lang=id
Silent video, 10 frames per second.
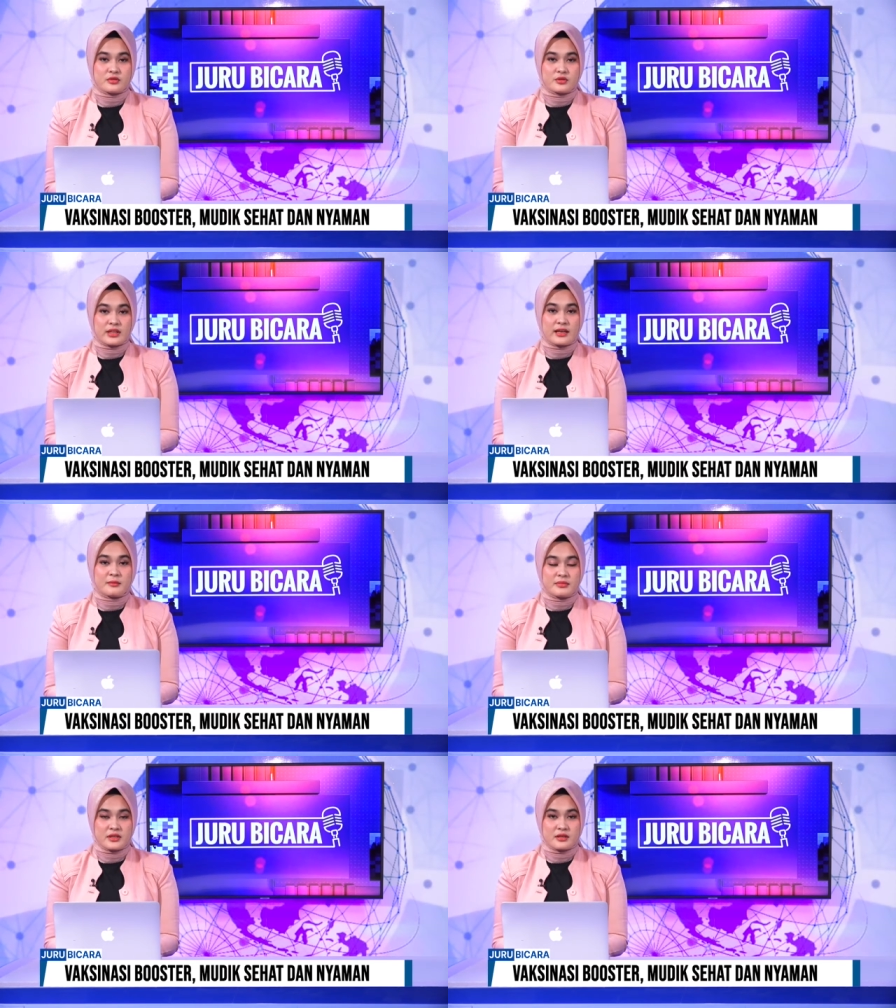juta
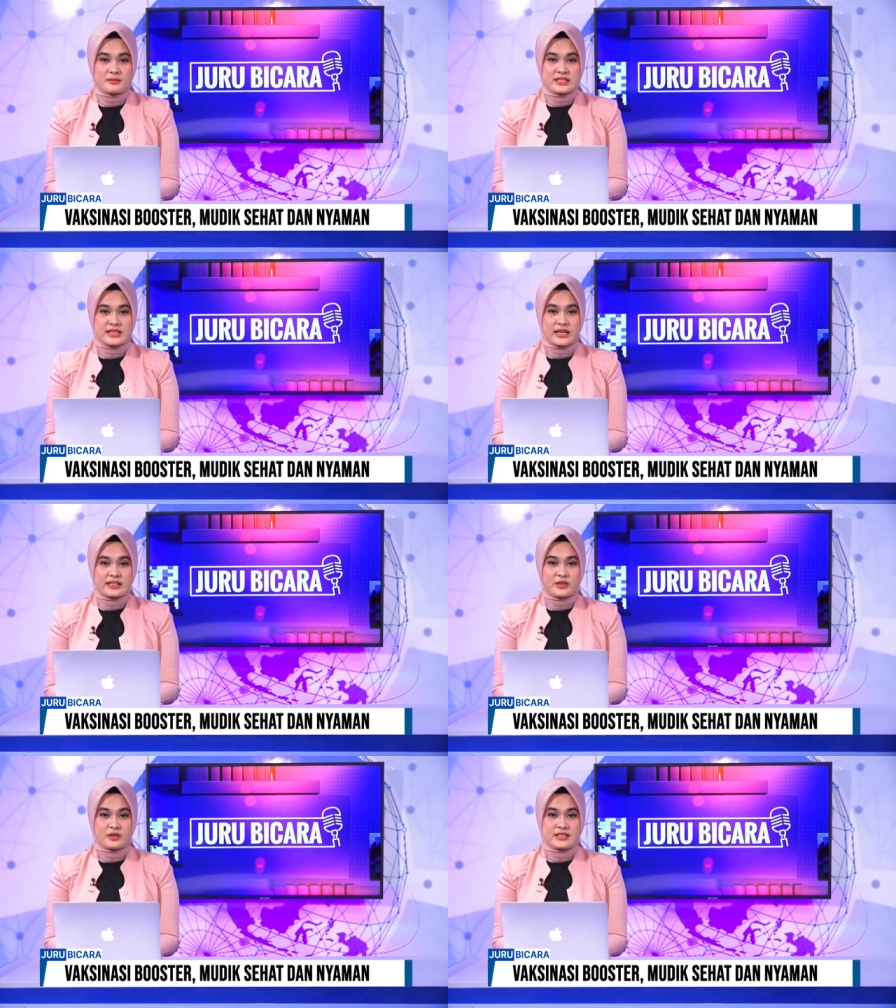lebih masyarakat
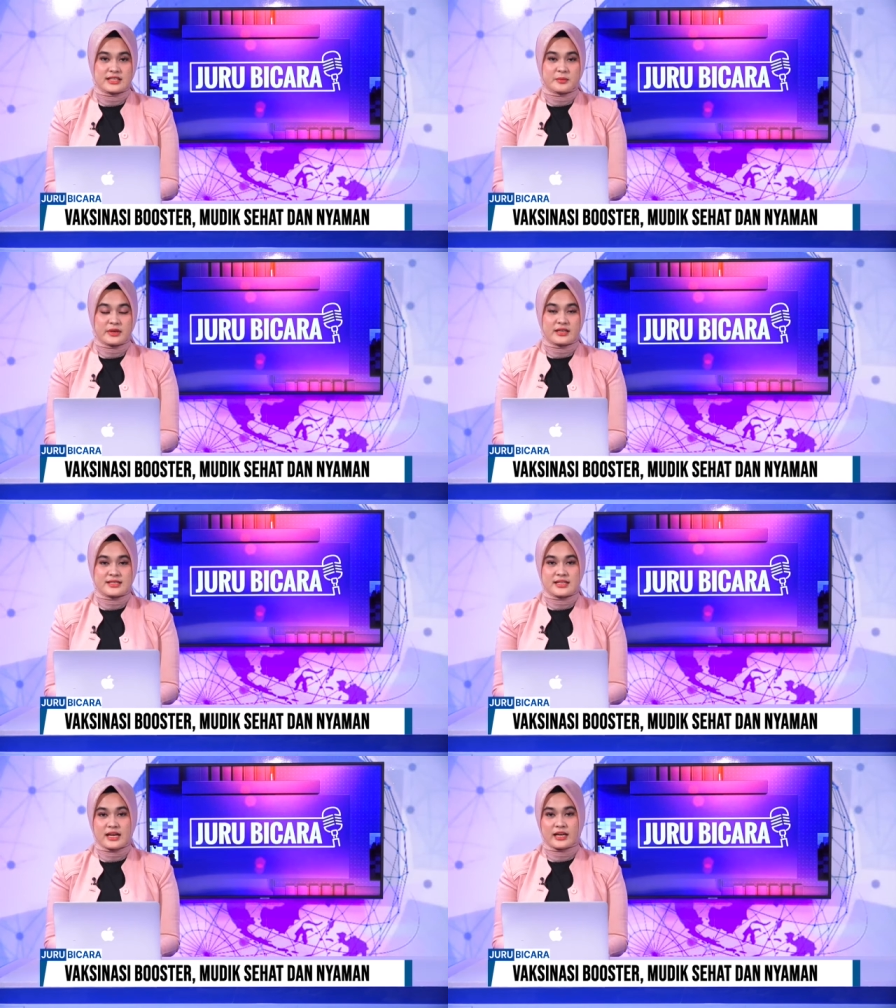Indonesia
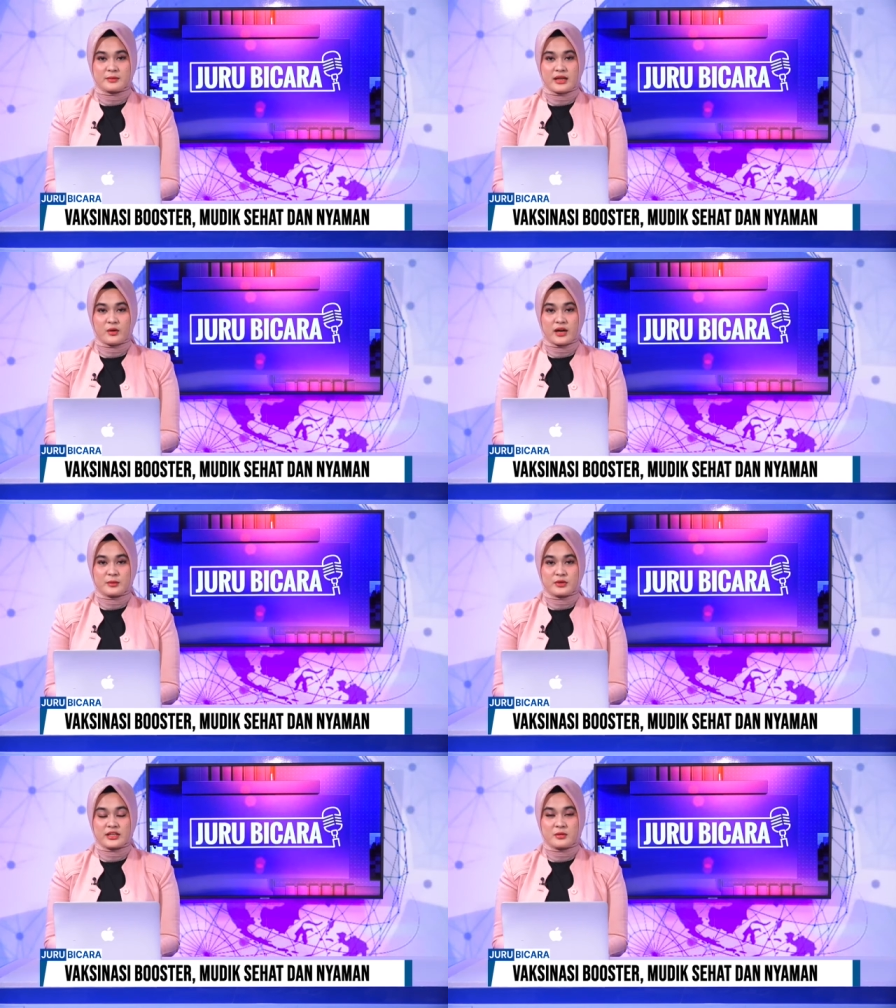diprediksi akan
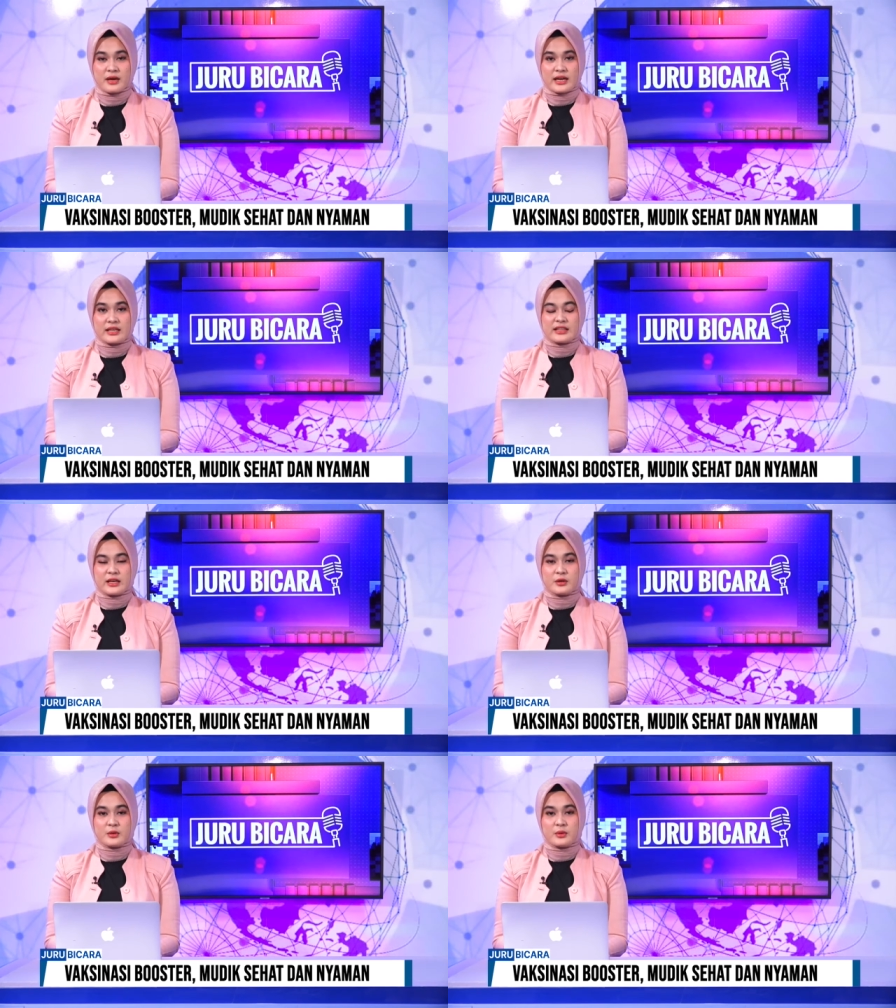melakukan mudik lebaran di
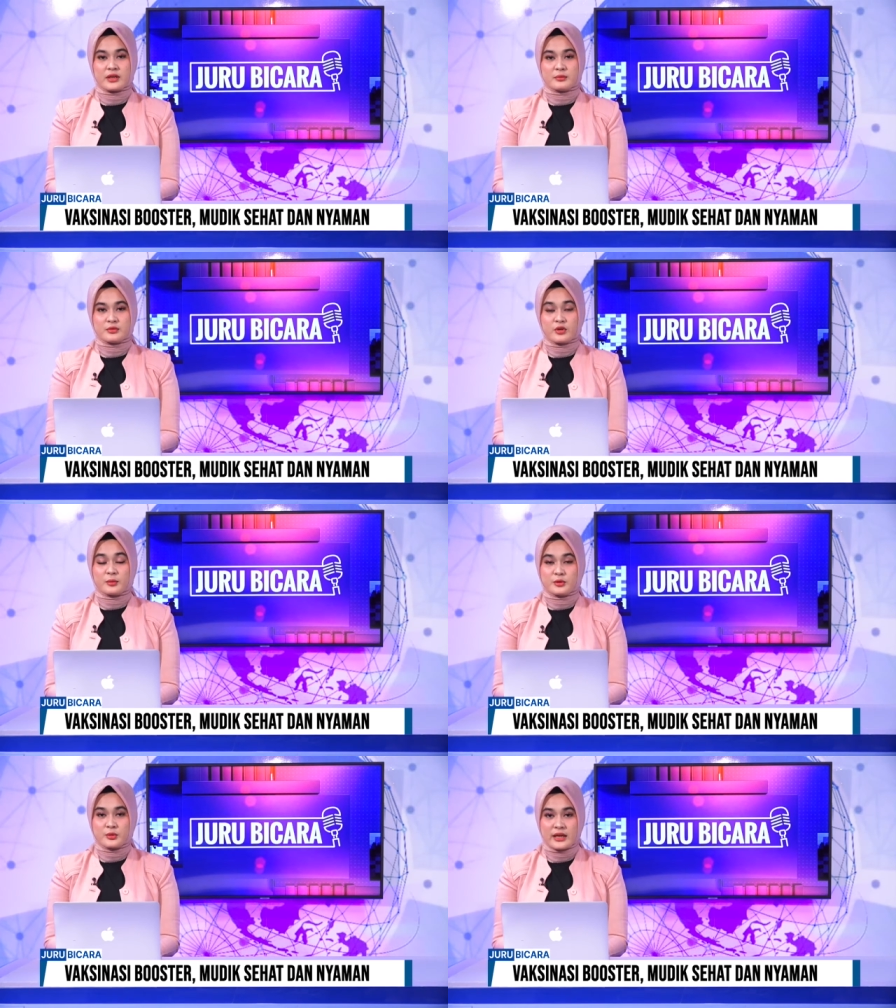tahun 2022
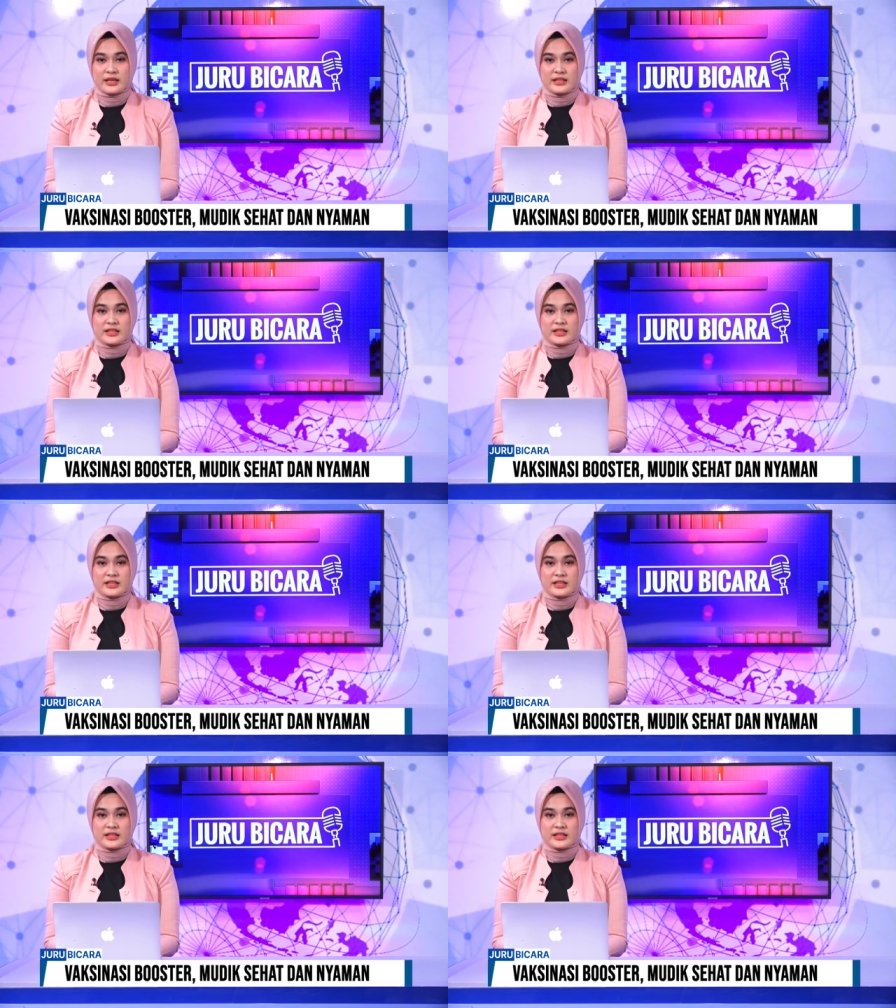ini.